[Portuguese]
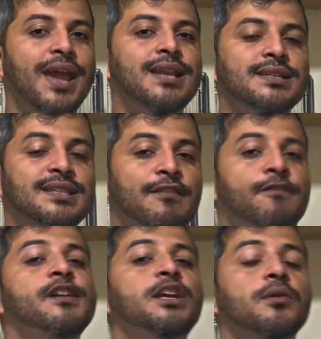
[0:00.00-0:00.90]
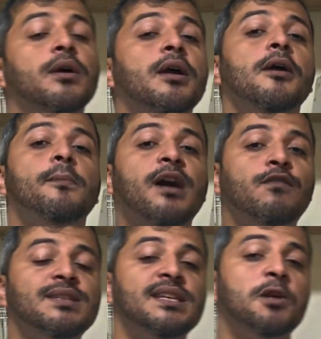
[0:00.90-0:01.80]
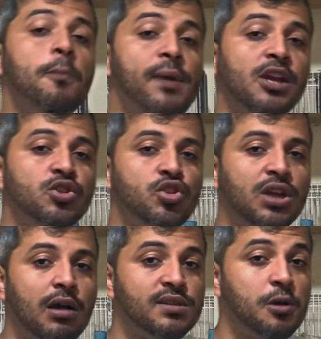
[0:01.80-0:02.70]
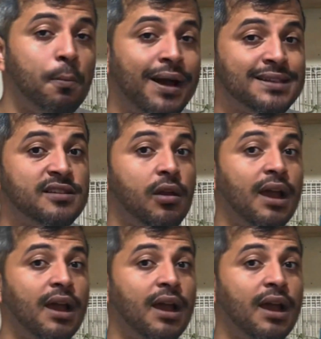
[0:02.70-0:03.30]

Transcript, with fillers: ele está frio, para você não prejudicar o seu pássaro e